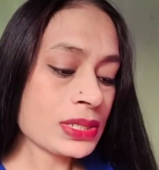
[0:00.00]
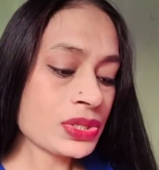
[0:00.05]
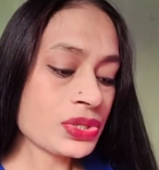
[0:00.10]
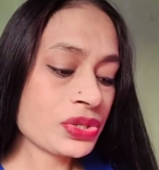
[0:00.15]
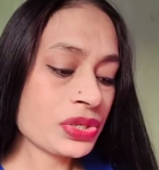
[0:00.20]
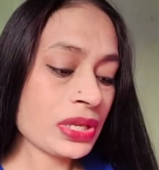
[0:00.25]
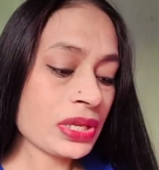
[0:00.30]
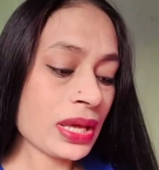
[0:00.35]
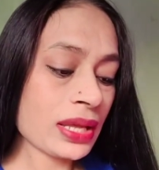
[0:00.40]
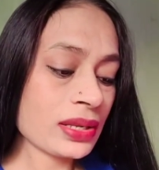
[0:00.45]

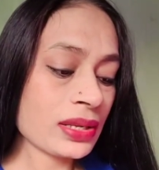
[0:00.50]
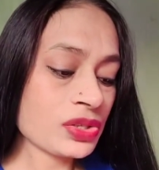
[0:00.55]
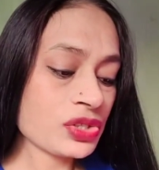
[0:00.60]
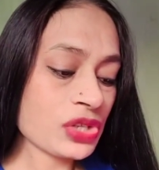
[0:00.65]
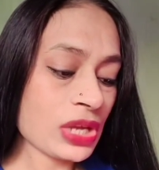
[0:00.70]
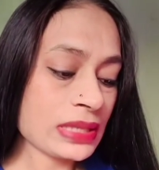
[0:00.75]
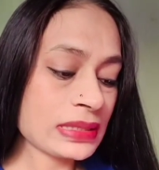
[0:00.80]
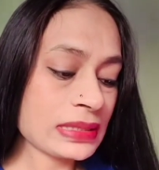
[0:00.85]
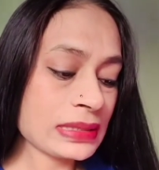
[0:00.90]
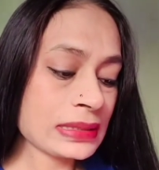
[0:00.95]
It re
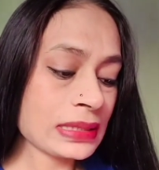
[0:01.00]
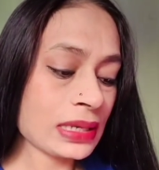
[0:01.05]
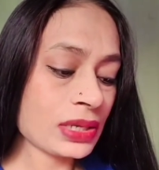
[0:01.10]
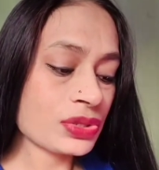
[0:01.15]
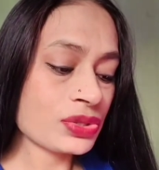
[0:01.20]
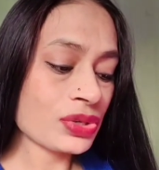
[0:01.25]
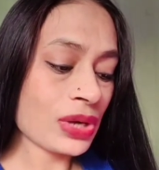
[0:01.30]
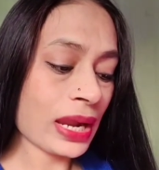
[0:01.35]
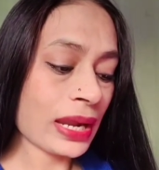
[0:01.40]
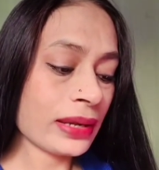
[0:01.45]
energizes
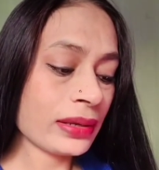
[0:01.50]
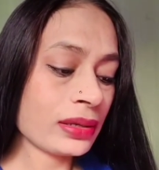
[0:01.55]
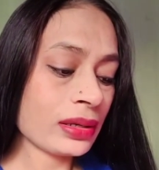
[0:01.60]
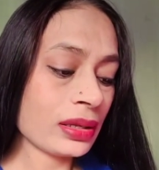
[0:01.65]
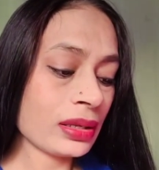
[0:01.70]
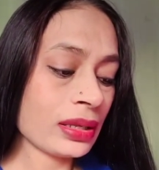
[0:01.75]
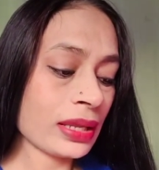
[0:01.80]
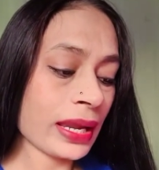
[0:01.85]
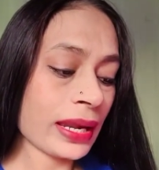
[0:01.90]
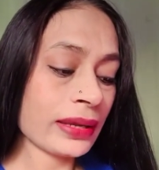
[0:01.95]
a dry,
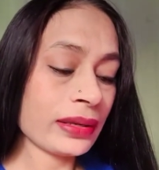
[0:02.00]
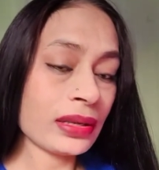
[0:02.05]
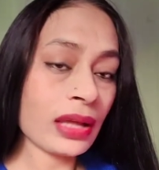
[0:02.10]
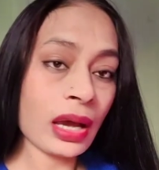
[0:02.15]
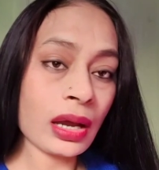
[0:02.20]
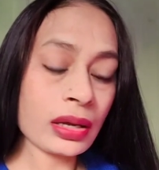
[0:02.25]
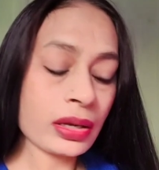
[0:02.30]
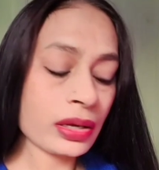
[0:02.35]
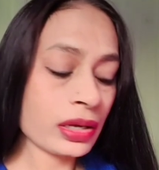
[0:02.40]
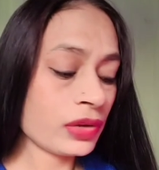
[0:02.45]
dull, and
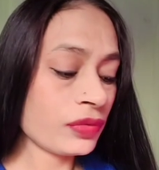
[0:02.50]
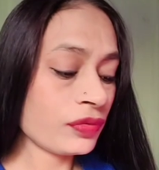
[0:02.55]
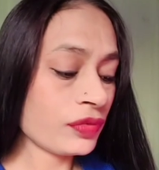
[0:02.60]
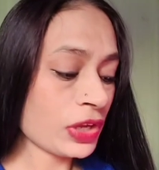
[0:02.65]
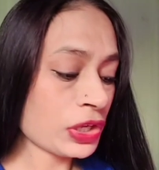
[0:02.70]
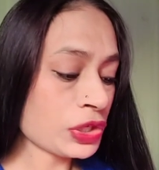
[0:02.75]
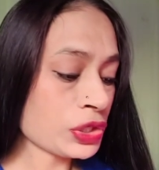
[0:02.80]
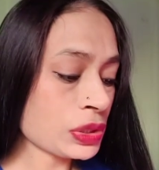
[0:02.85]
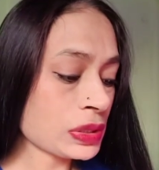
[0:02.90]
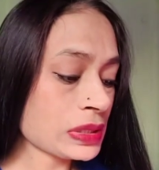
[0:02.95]
darkened
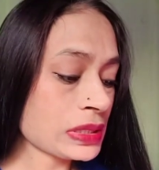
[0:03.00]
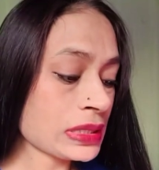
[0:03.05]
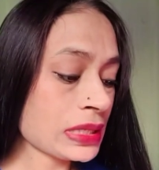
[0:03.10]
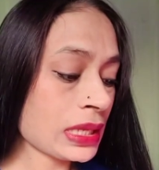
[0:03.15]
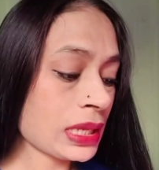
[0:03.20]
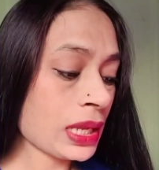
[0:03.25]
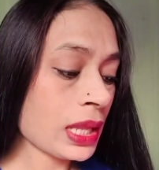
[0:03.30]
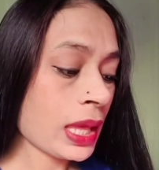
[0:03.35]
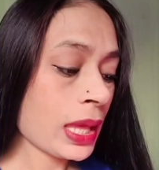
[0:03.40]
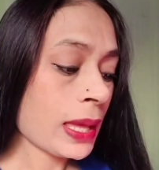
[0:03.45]
facial
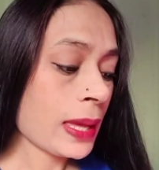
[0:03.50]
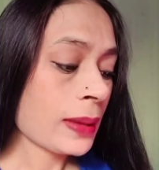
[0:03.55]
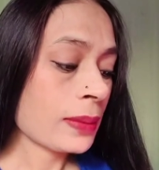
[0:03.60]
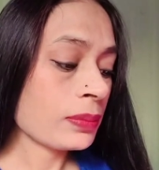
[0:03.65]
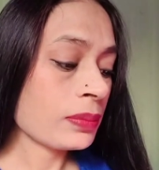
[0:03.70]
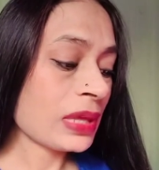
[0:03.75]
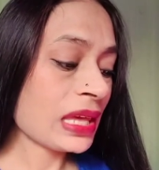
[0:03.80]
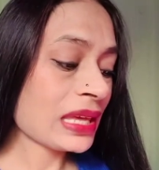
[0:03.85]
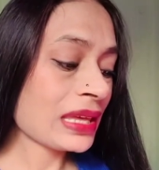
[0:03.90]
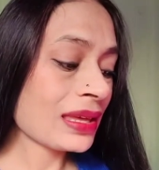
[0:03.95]
skin,
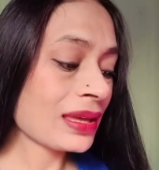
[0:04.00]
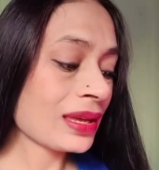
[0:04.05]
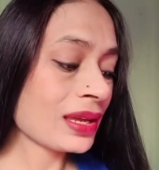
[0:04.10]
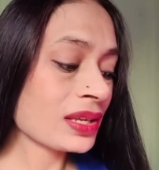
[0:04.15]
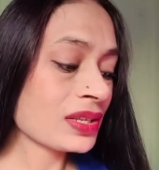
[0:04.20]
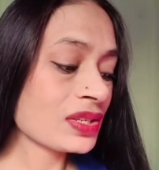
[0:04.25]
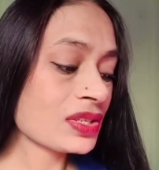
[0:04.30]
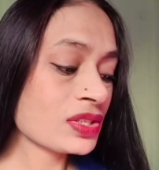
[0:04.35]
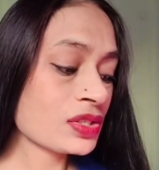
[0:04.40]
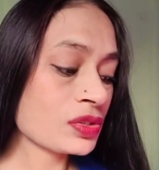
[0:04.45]
making
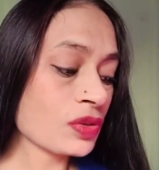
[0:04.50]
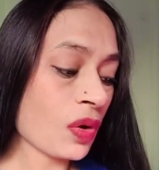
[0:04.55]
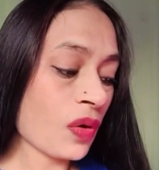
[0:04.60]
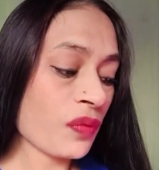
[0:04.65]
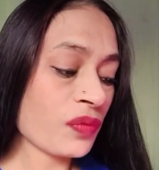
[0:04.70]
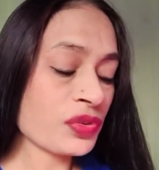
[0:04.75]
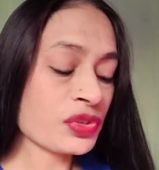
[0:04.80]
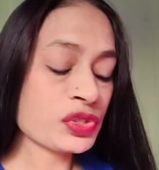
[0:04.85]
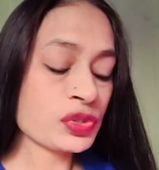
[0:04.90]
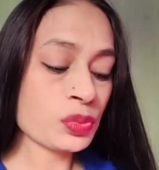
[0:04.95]
it
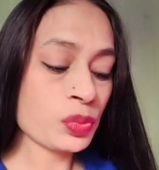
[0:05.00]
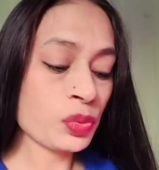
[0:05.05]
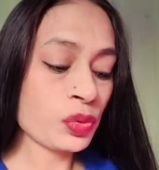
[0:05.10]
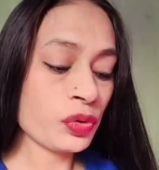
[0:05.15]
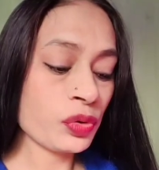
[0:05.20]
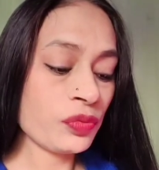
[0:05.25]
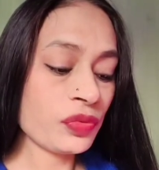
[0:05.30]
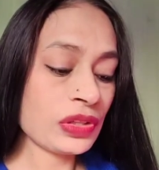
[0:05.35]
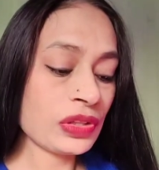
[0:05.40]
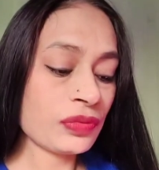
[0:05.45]
soft,
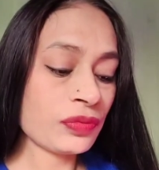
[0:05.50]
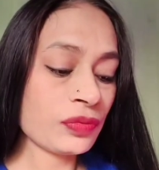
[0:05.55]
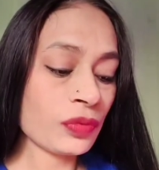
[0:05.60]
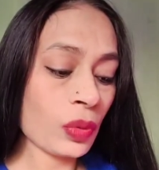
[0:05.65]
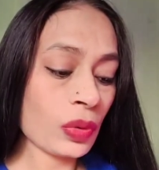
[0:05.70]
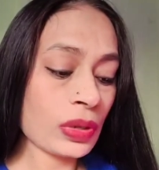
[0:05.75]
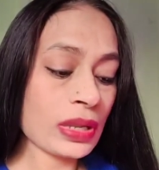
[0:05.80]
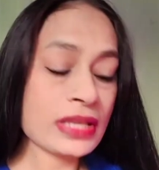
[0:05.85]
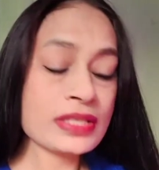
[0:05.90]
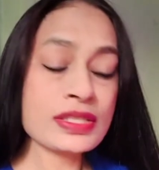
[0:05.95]
smooth with
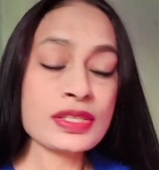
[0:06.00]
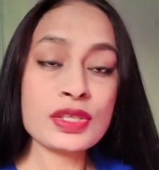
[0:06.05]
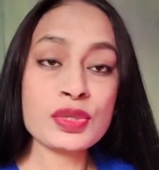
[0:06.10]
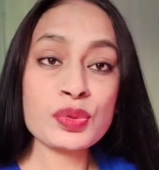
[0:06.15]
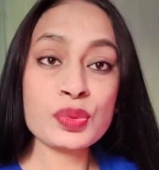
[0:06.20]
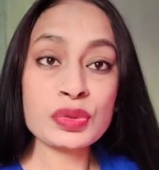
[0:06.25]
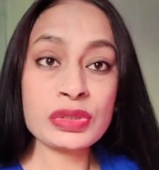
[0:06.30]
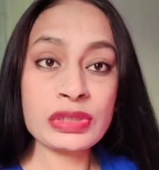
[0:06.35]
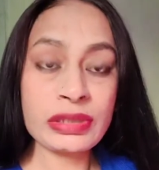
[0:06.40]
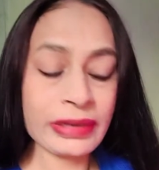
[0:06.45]
flawless
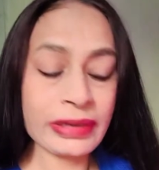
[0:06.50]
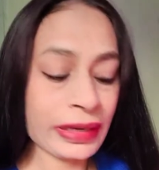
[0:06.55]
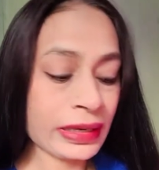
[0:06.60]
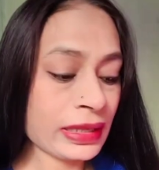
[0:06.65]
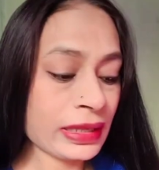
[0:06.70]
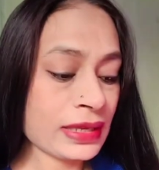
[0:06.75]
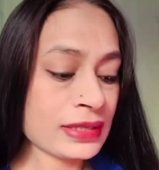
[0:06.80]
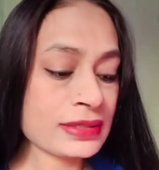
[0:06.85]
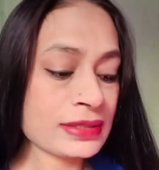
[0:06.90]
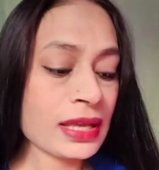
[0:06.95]
youth
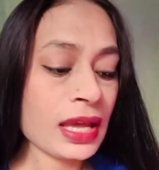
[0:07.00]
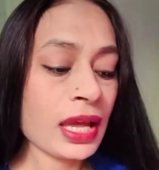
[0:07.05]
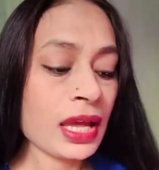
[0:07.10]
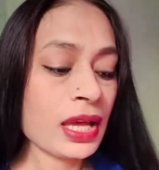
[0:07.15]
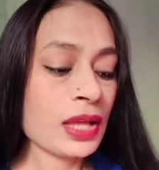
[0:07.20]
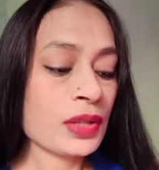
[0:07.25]
radiance.